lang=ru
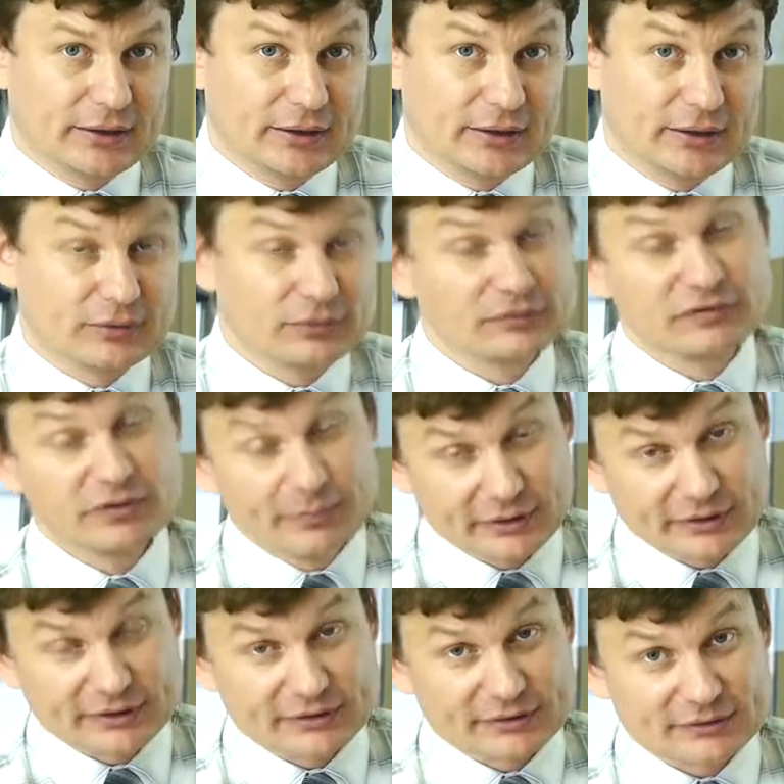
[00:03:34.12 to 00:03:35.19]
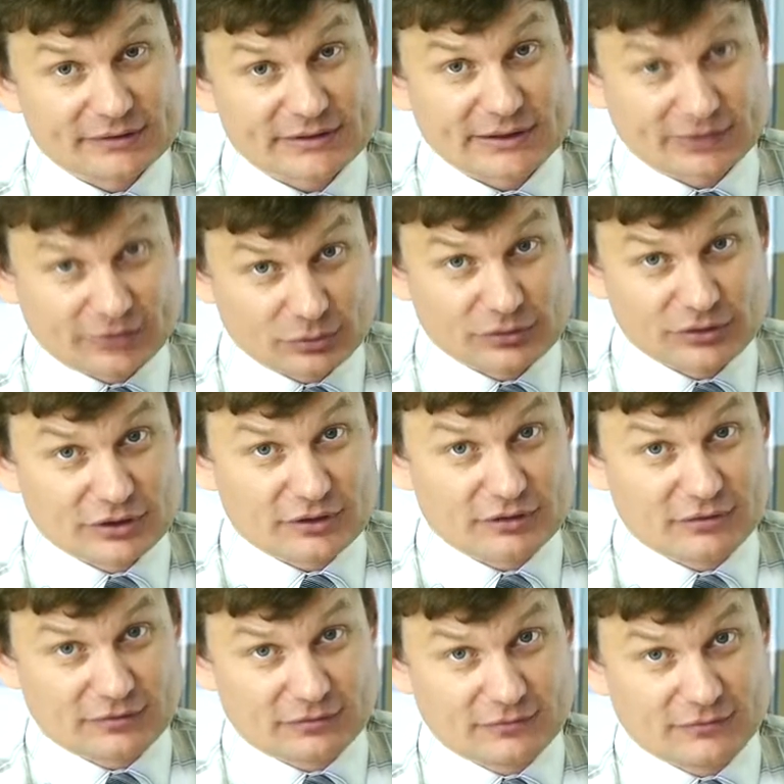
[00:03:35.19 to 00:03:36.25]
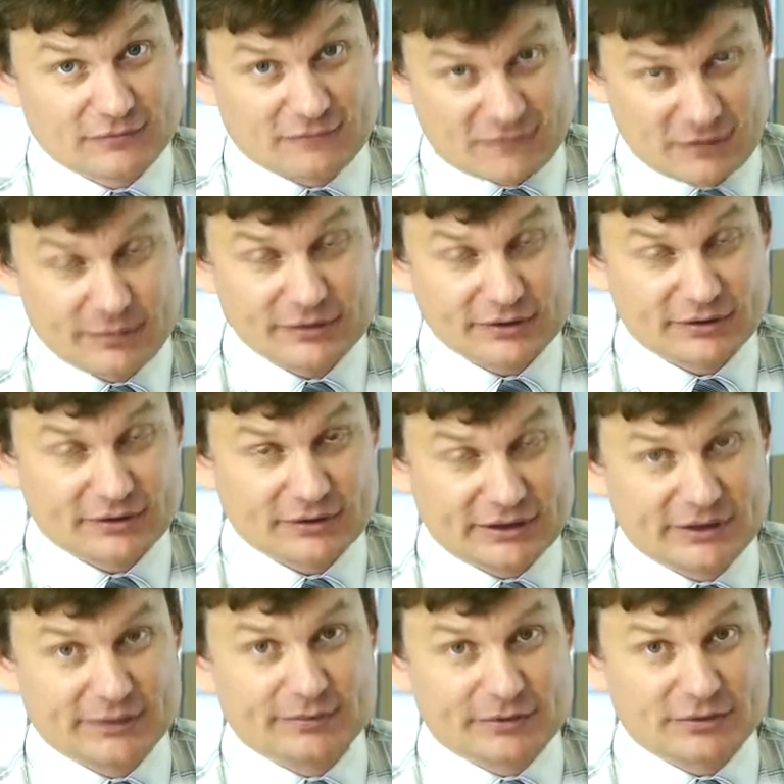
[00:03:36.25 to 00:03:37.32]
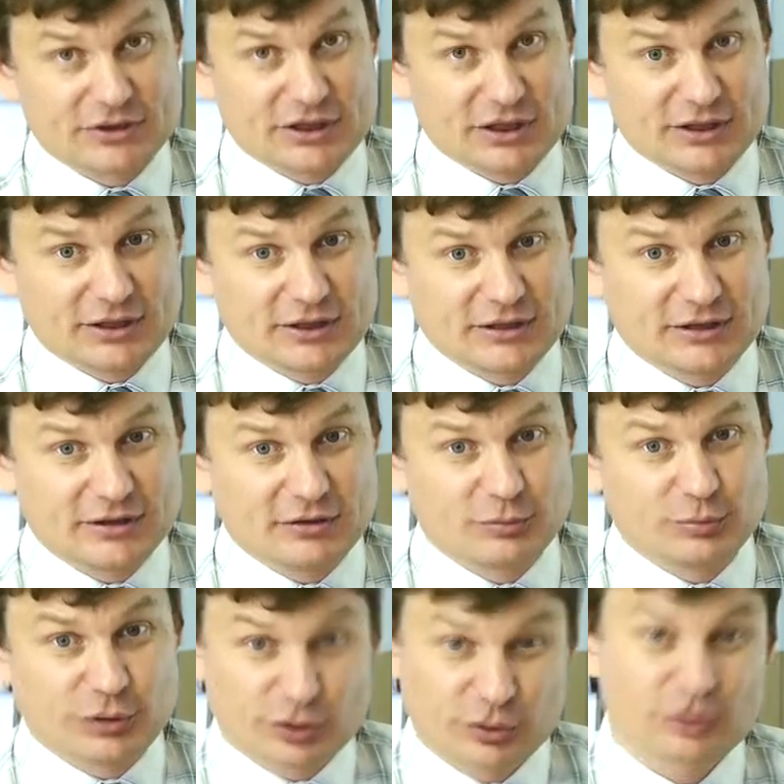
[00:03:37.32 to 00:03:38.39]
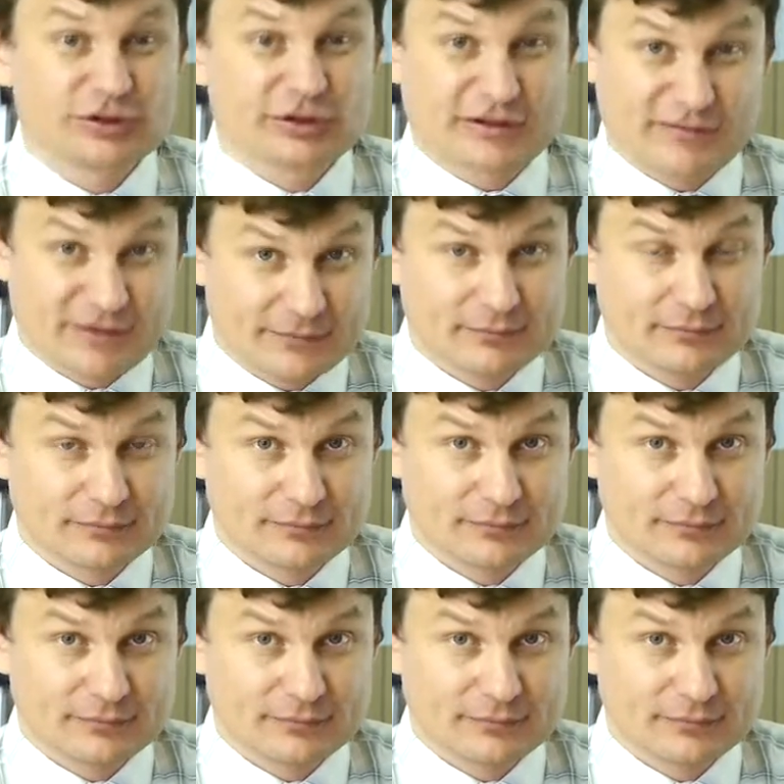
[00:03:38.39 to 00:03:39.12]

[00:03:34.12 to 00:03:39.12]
Он выполнил, сотрудник выполнил это поручение, приходит к вам,